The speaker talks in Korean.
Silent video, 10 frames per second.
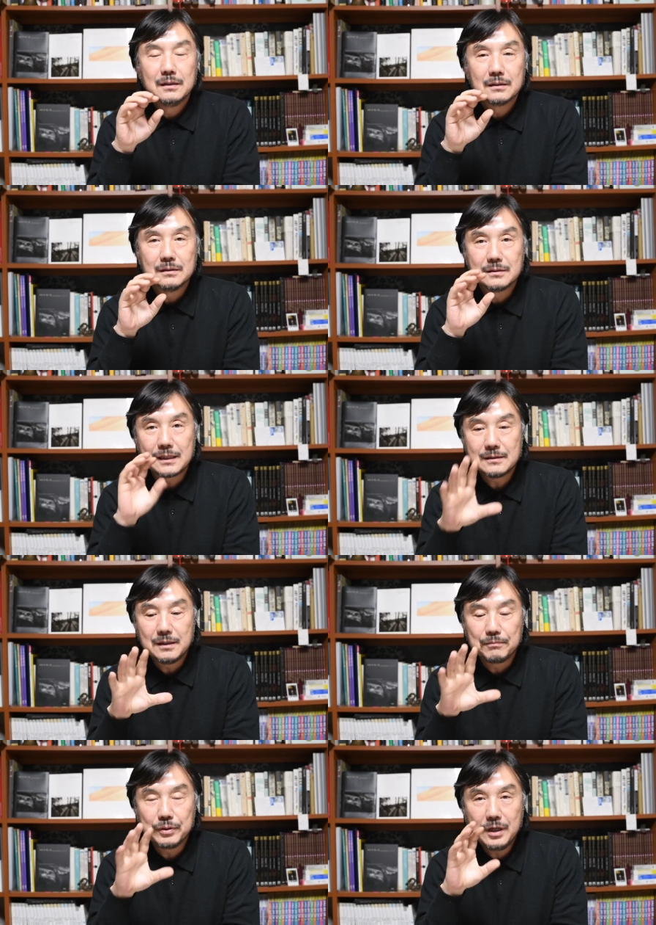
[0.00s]
그
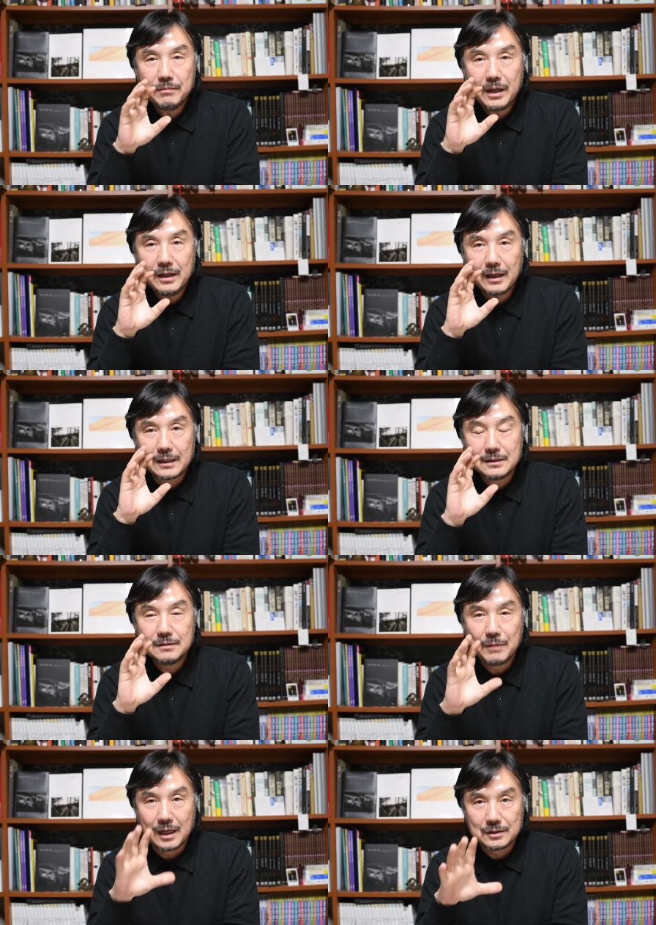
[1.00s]
자체에 프레임 안에
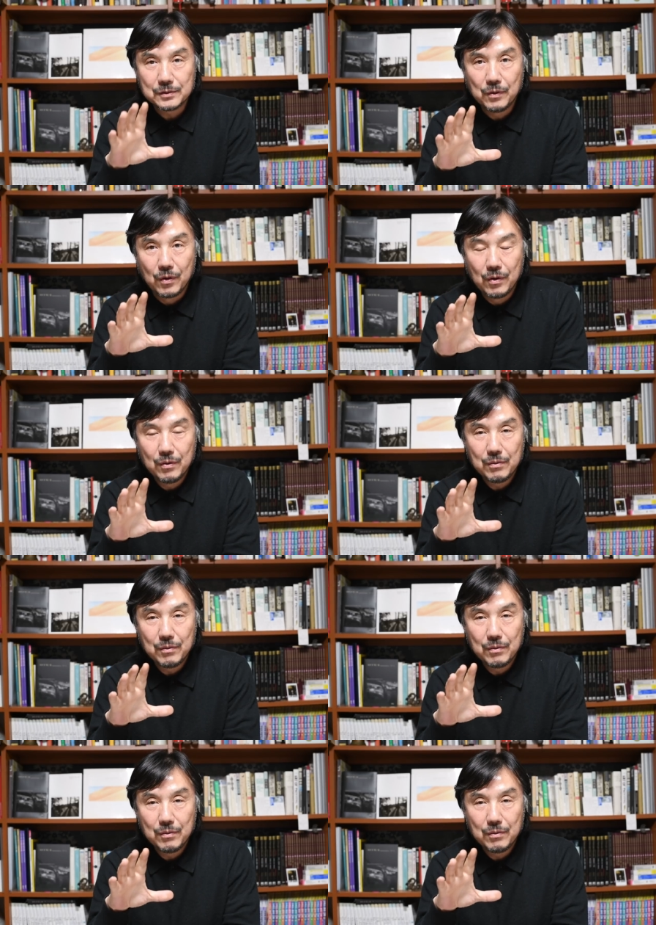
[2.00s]
갇히지 마시고